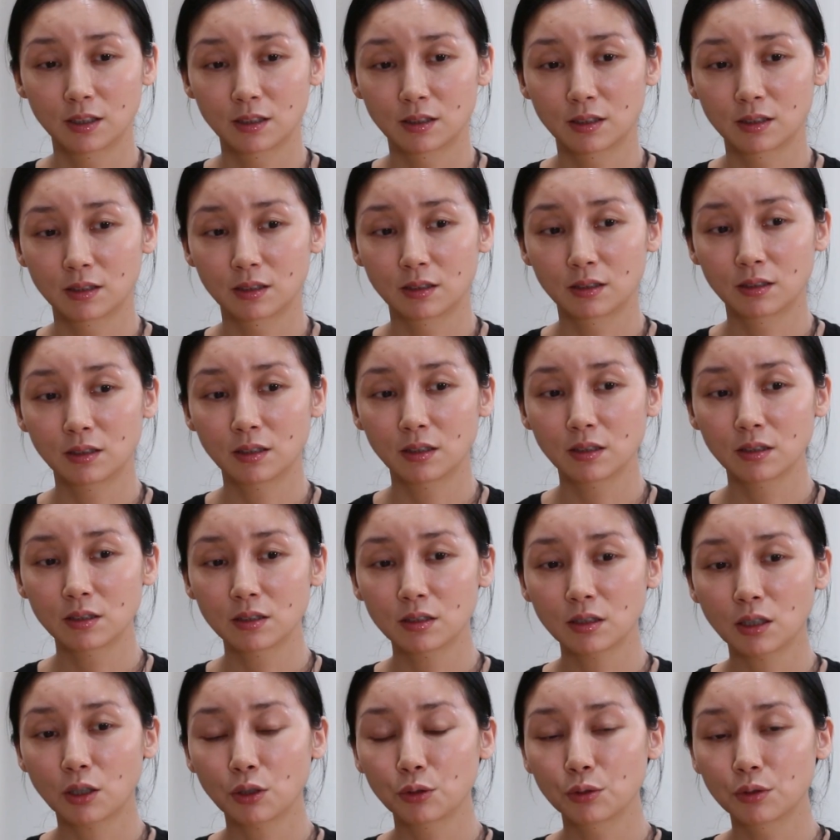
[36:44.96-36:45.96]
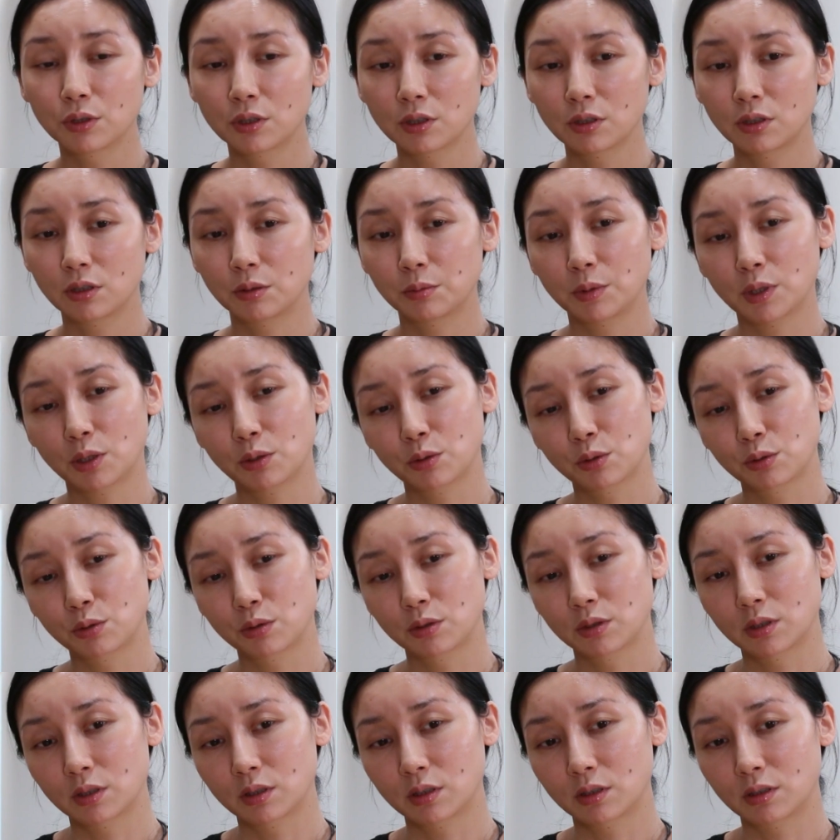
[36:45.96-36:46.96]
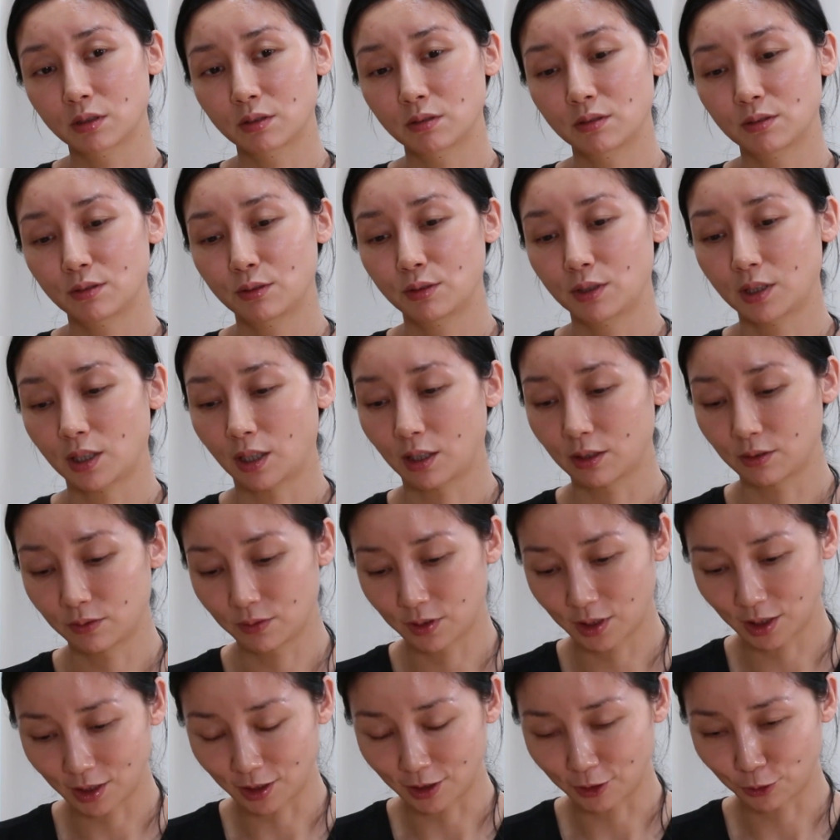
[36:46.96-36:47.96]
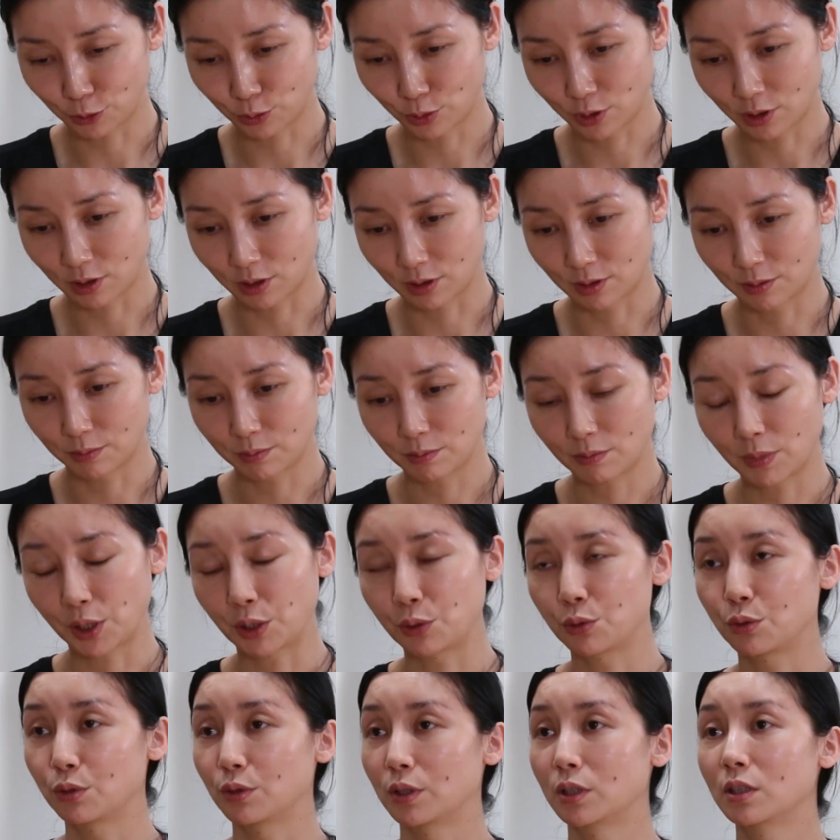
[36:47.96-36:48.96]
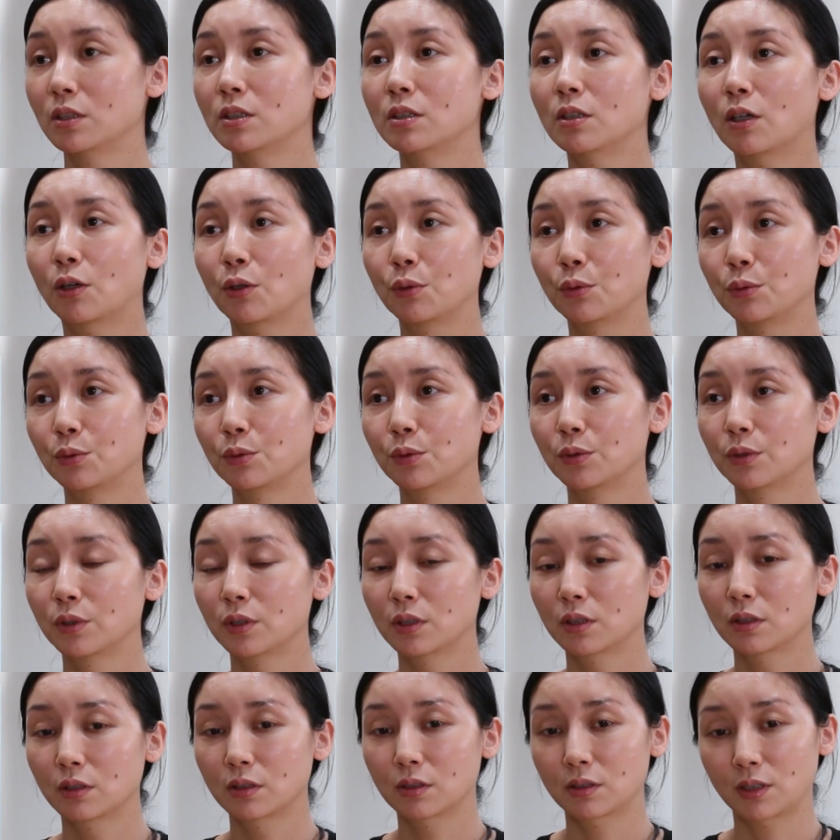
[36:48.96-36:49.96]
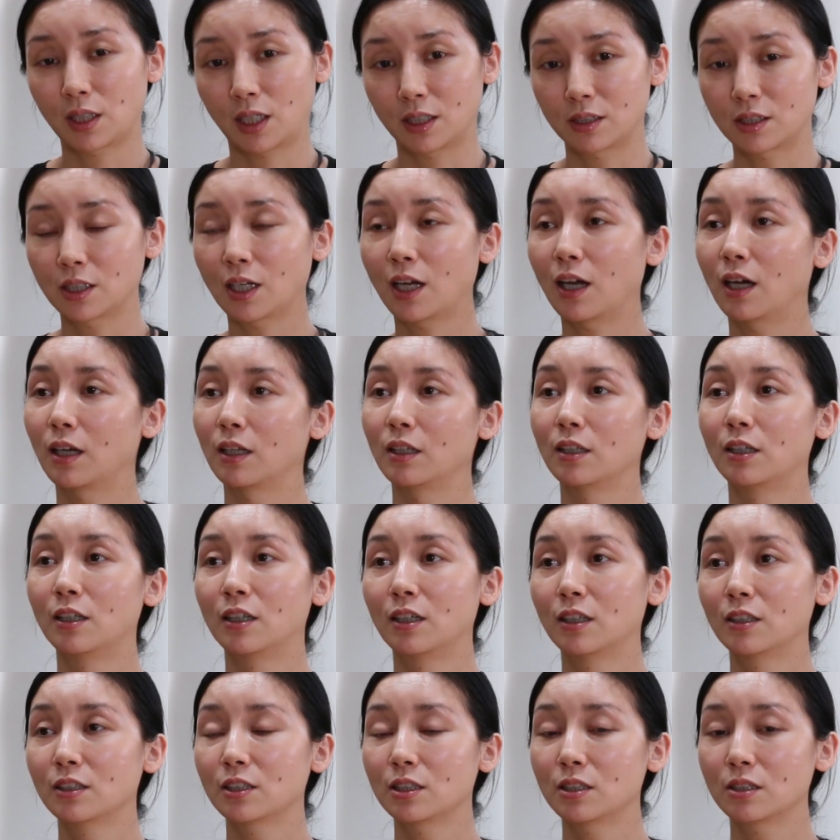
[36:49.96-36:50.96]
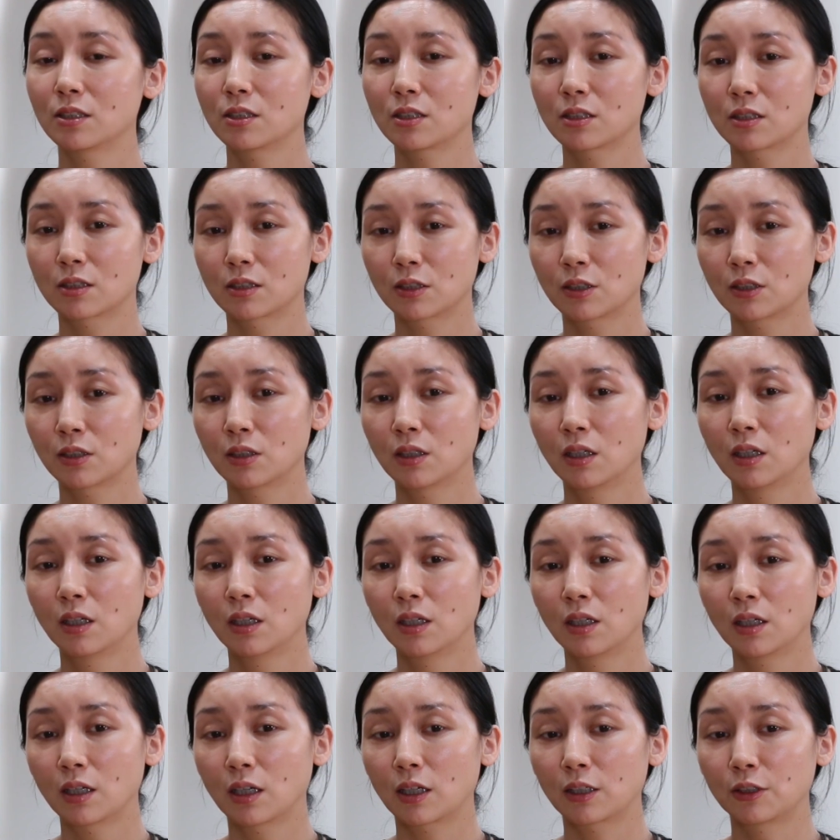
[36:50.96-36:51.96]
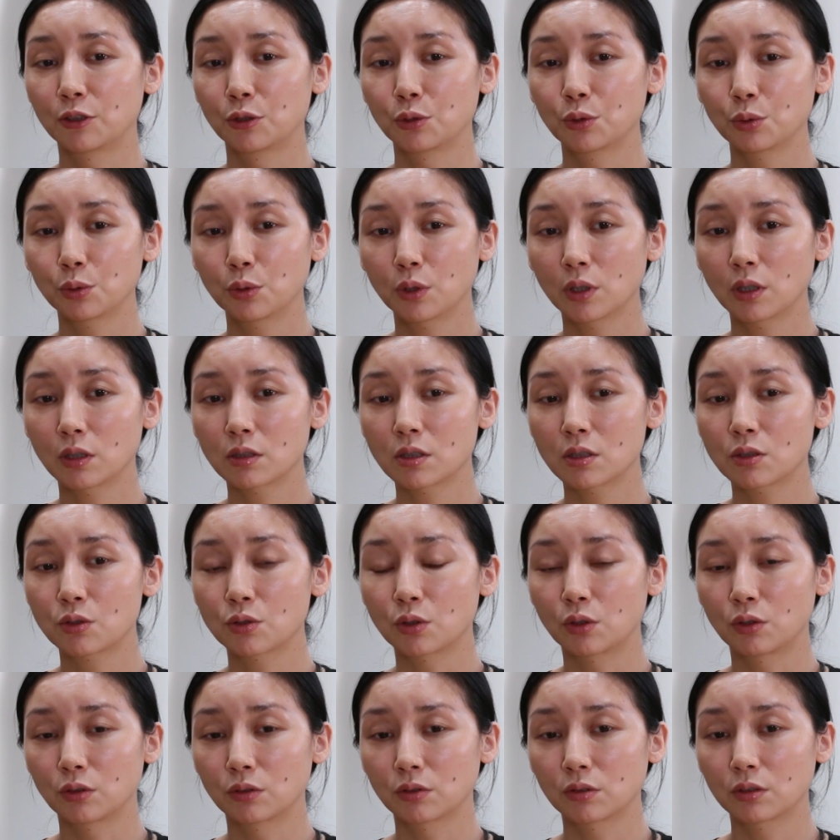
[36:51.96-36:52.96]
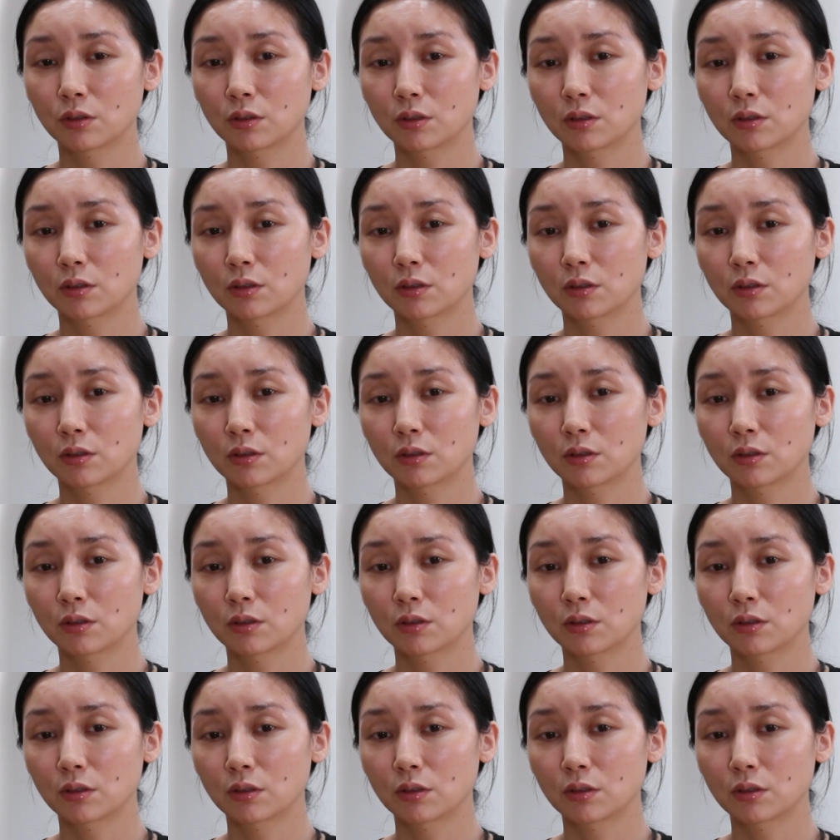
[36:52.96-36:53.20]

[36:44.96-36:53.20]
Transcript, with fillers: 嗯，那教育这里边，我觉得最大的问题就是美学的教育太差了。其实很多这种，